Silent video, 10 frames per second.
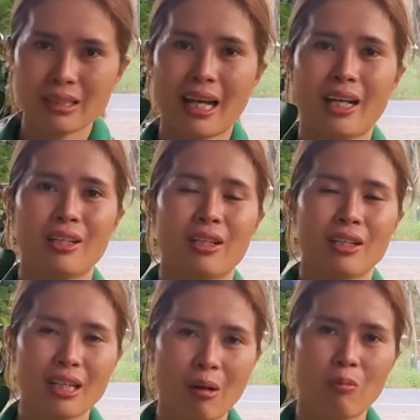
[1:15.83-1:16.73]
xài
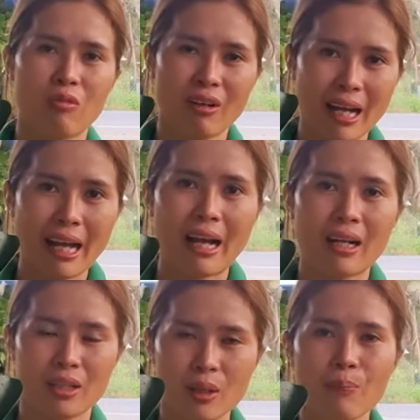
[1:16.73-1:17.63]
trồng ăn
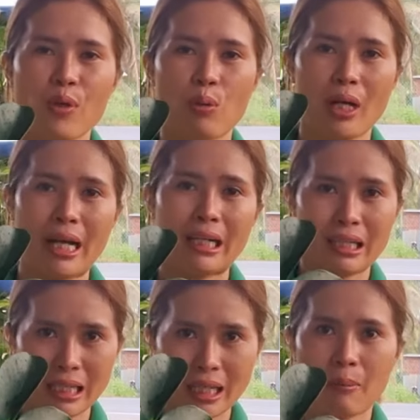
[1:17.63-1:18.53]
giúp dù Hằng
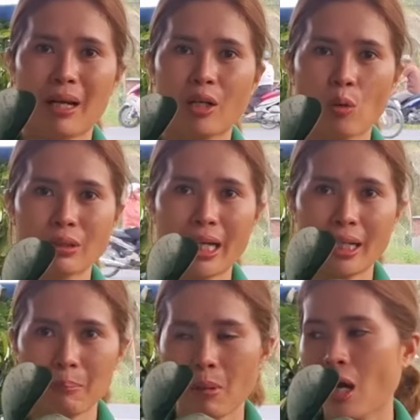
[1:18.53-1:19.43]
Anh là thằng măng cục thái
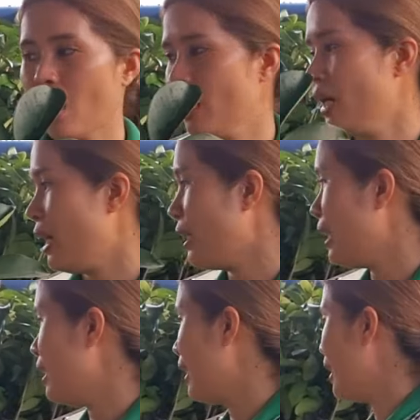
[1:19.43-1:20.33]
ghép bo ở đây là